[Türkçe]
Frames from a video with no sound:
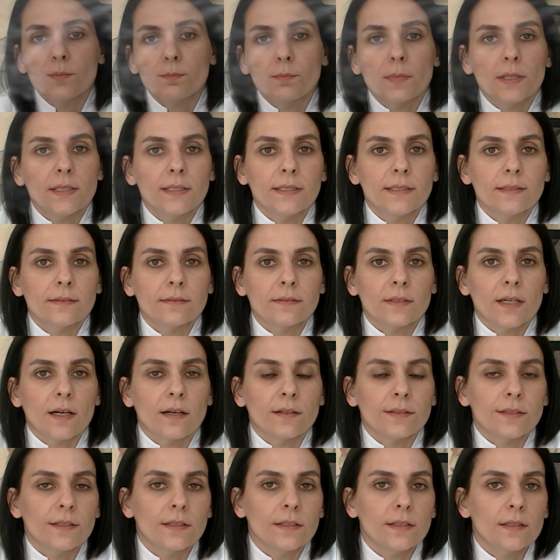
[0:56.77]
malin
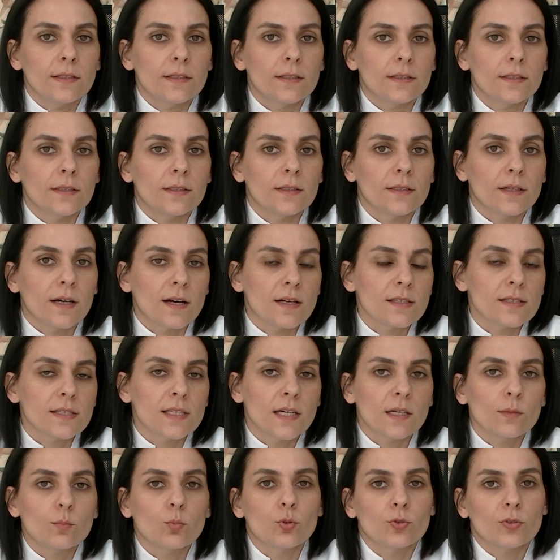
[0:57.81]
yani e,
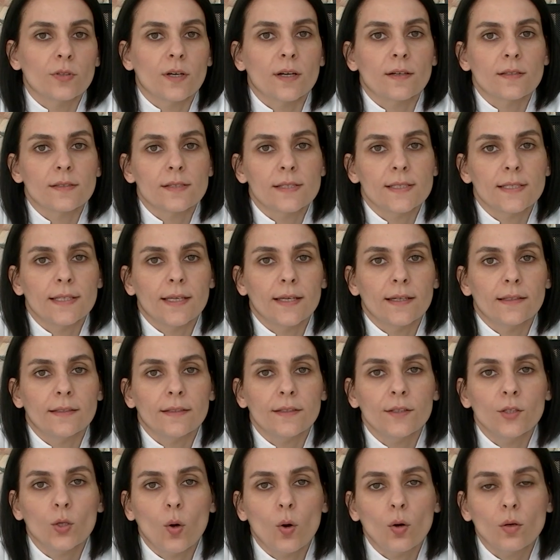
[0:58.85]
kanser
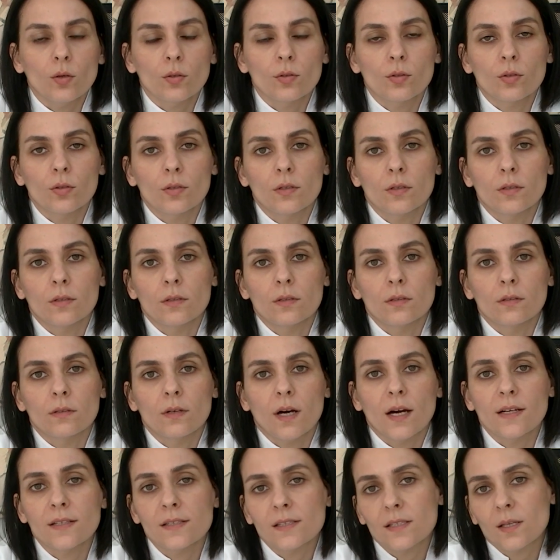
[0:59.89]
potansiyeli yok. E,
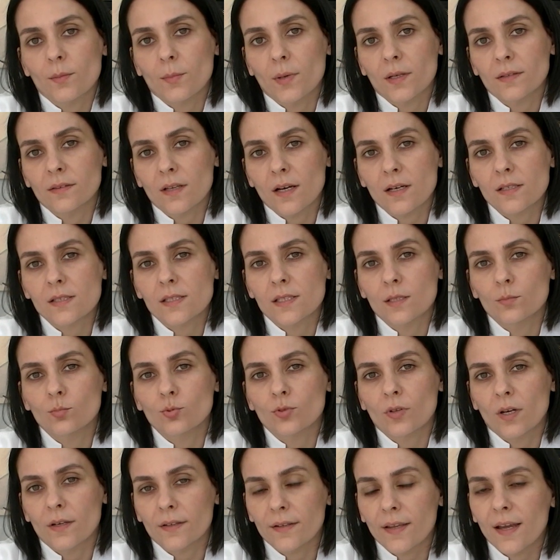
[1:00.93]
aynı zamanda aslında
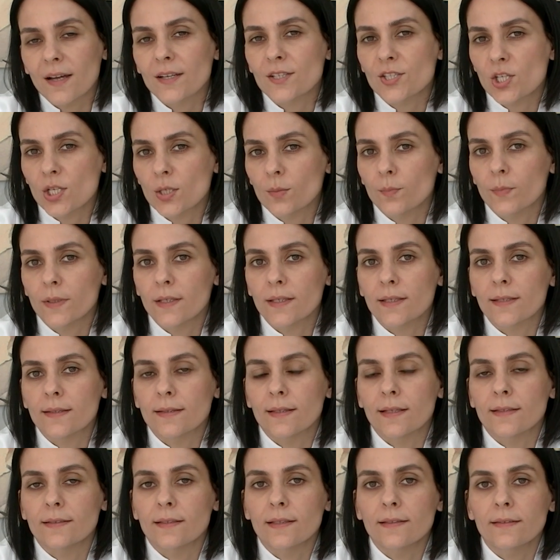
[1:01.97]
bunlar gerçek bir
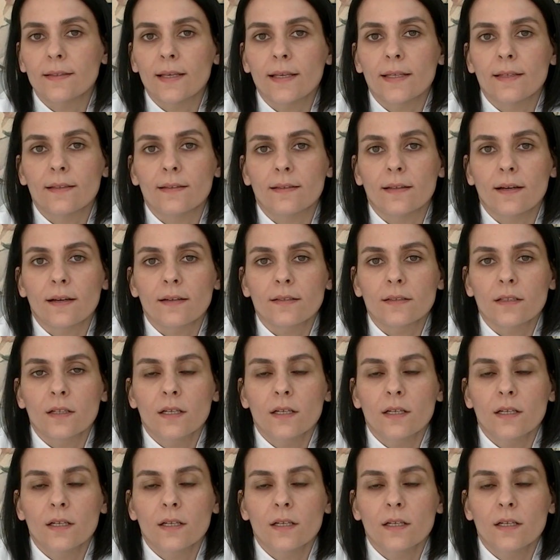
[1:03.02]
kitlede değiller.